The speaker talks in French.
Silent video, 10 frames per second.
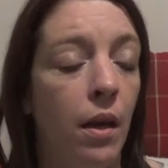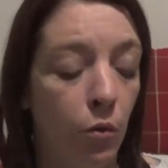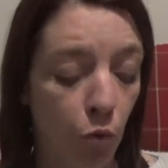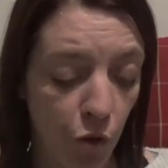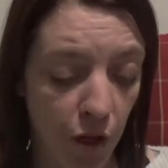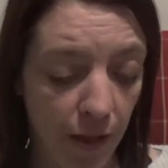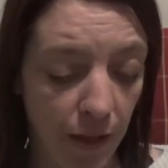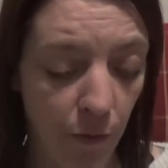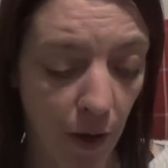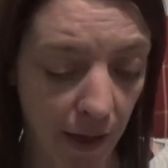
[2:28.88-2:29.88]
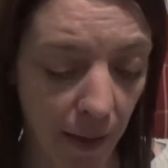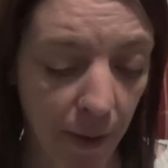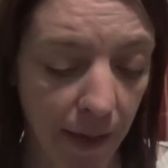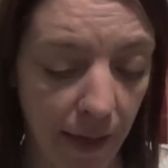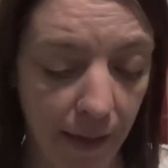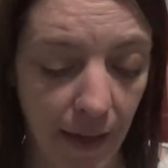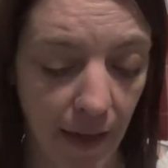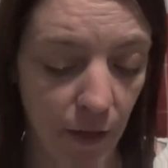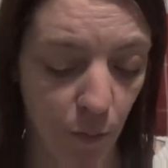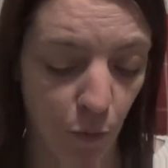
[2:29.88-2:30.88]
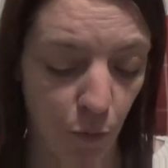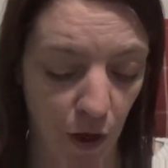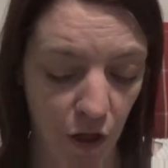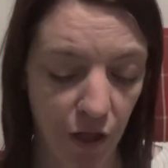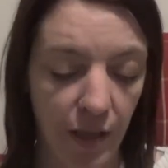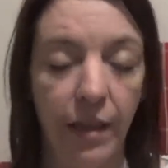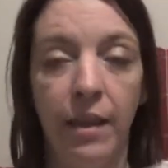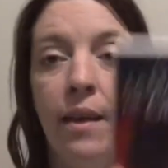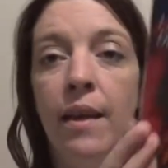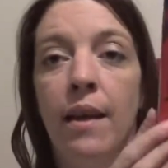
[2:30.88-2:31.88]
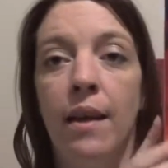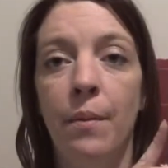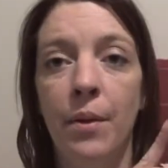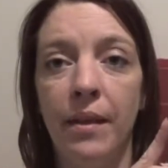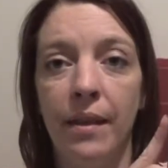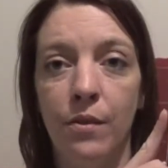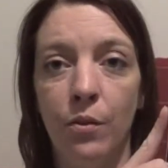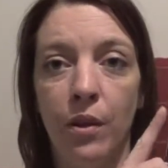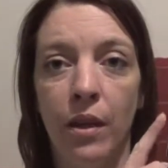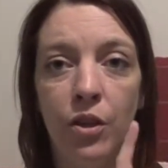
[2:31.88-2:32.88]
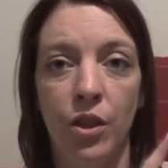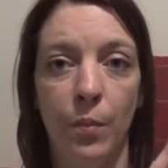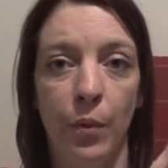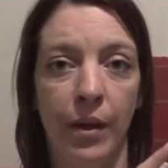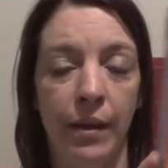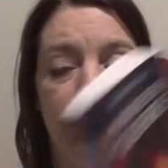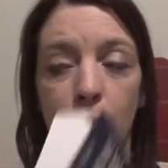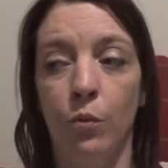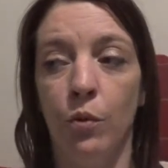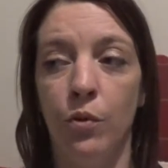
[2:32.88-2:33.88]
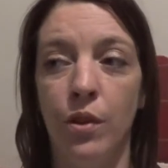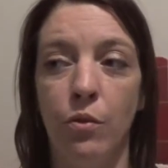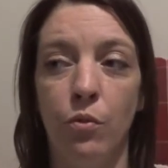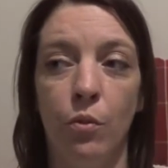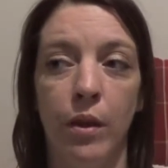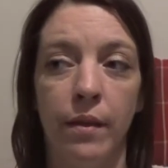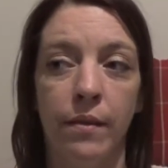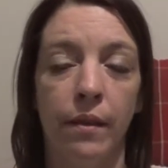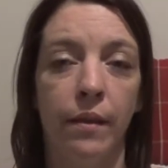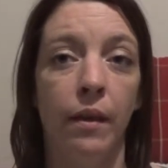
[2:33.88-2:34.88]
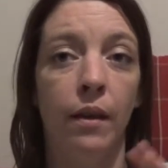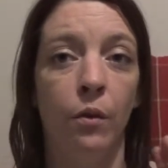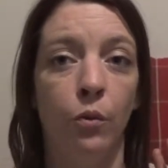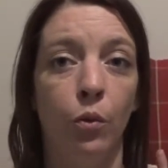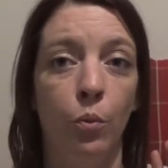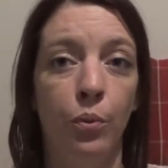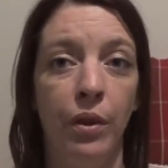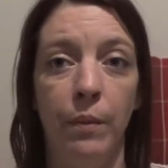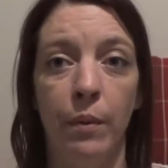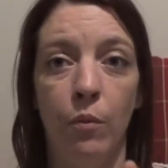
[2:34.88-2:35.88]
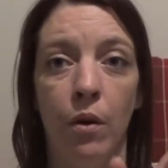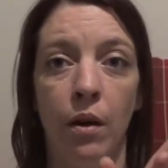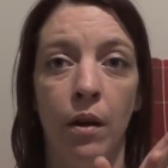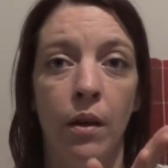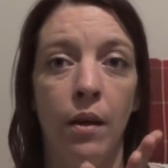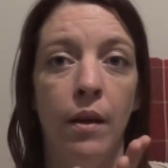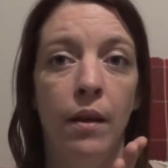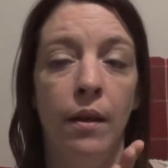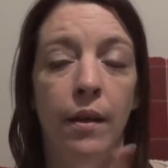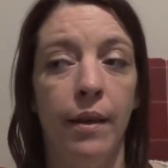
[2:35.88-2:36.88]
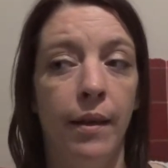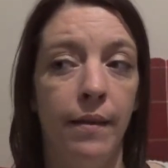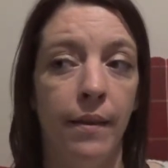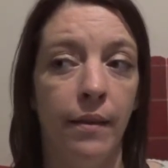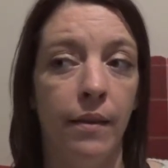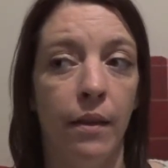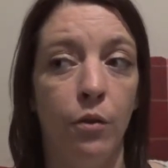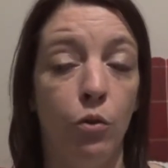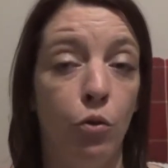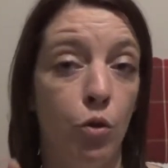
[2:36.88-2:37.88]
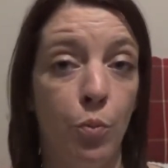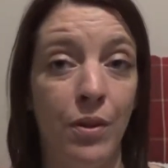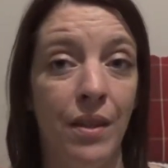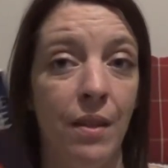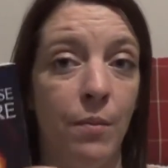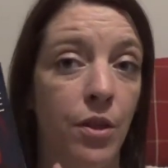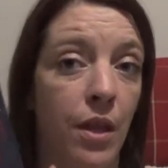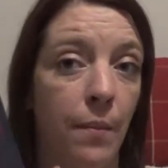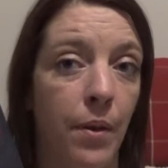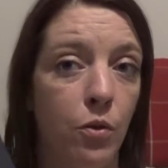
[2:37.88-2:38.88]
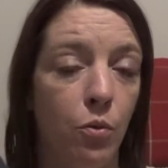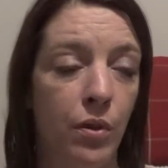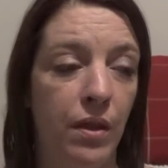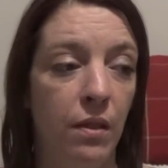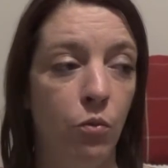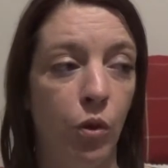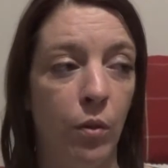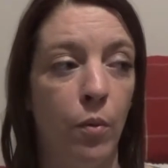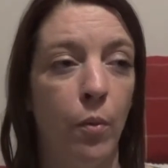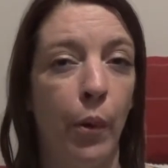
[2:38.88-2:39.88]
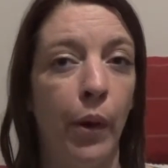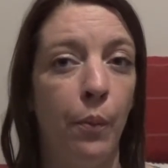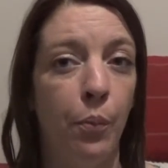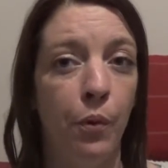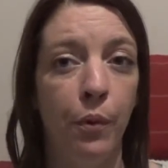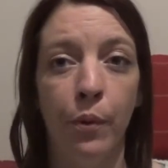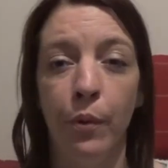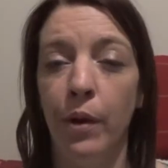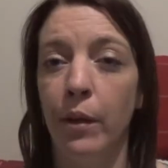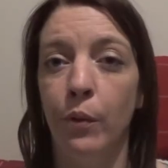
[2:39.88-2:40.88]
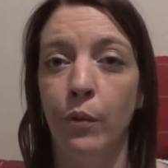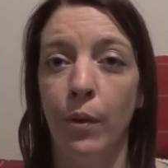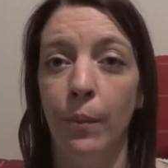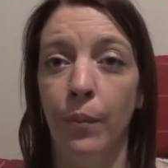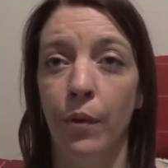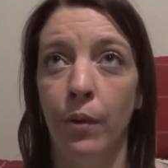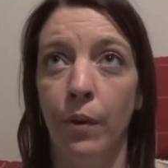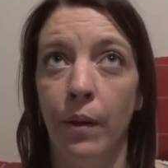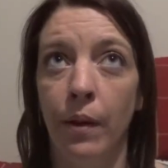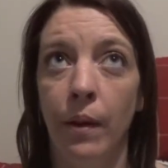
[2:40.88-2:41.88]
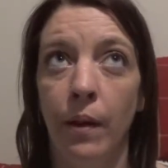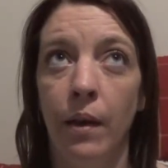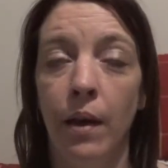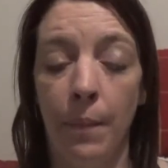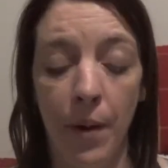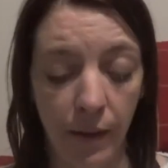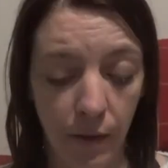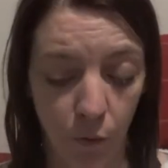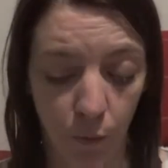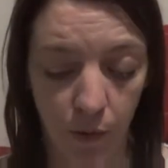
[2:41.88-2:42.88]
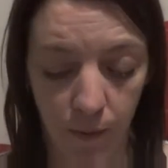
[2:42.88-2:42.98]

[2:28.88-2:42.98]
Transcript: Donc j'ai été voir Gabriel Katz pour lui acheter La maîtresse de guerre chez Pocket. Donc euh, c'est celui qui s'intercale entre le puits des mémoires et à que je possédais mais je n'avais pas celui-ci. Donc il me manquera plus que les deux tomes de La part des ombres.